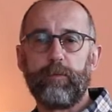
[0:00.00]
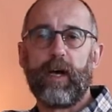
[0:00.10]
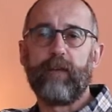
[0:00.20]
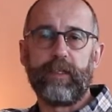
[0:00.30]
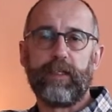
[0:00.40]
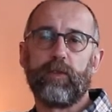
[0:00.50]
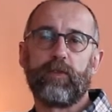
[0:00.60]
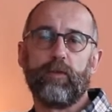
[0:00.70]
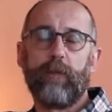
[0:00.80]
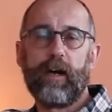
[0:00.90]
ein paar Videos
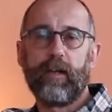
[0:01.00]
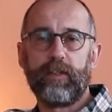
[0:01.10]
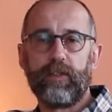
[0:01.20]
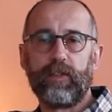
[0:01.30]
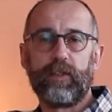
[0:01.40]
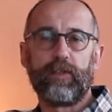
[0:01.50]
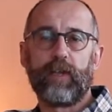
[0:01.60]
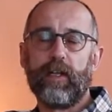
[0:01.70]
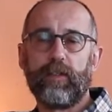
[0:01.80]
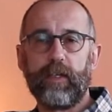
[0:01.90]
zu machen, die sich jetzt
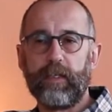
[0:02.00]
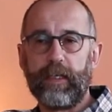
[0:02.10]
halt dann